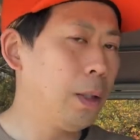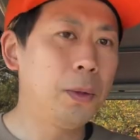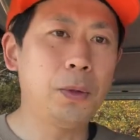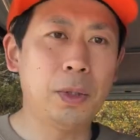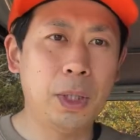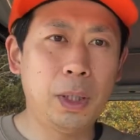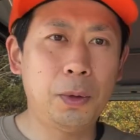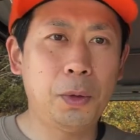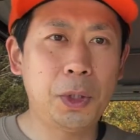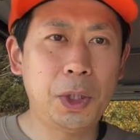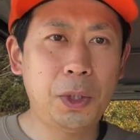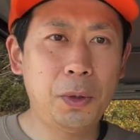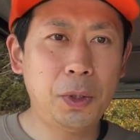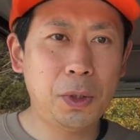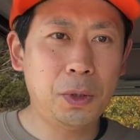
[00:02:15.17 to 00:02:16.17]
れね、ご
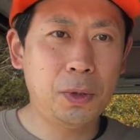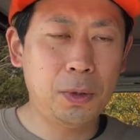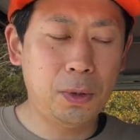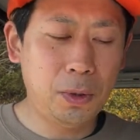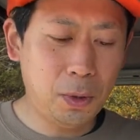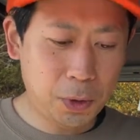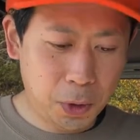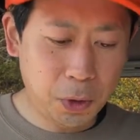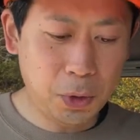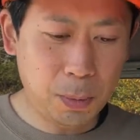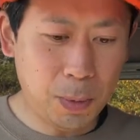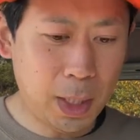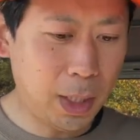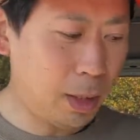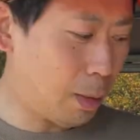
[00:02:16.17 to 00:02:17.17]
使用上の注意
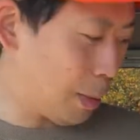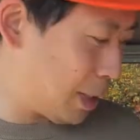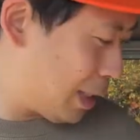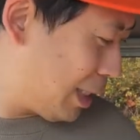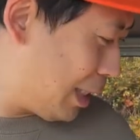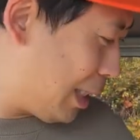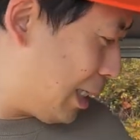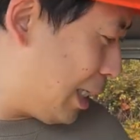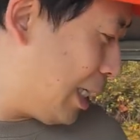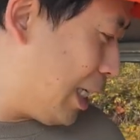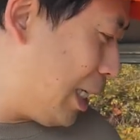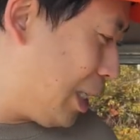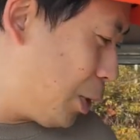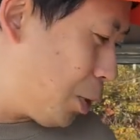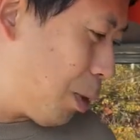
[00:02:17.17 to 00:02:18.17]
も入ってます。
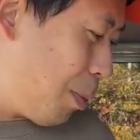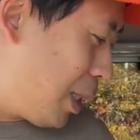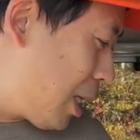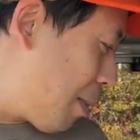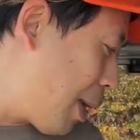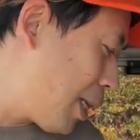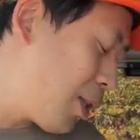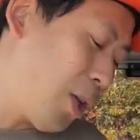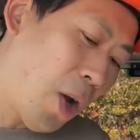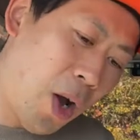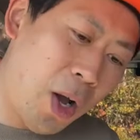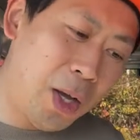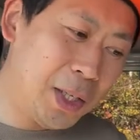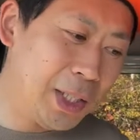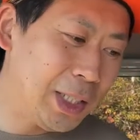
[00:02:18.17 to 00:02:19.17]
ちょっと見せます
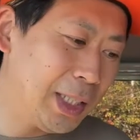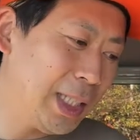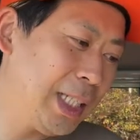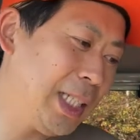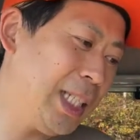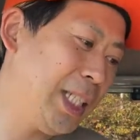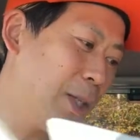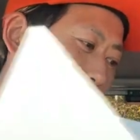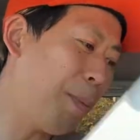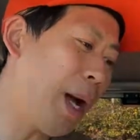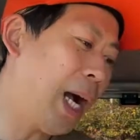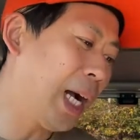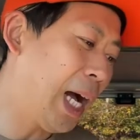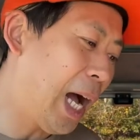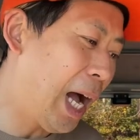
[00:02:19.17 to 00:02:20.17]
よ。白
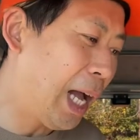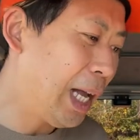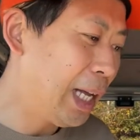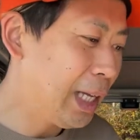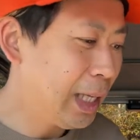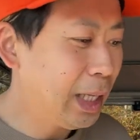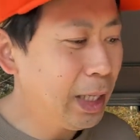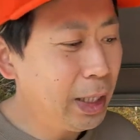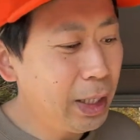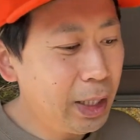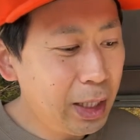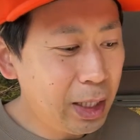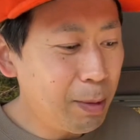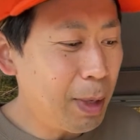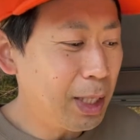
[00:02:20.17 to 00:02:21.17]

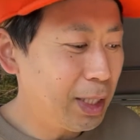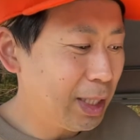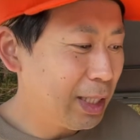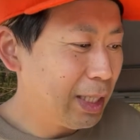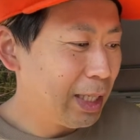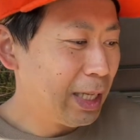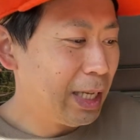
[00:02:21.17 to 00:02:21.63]
パーカー。いきます。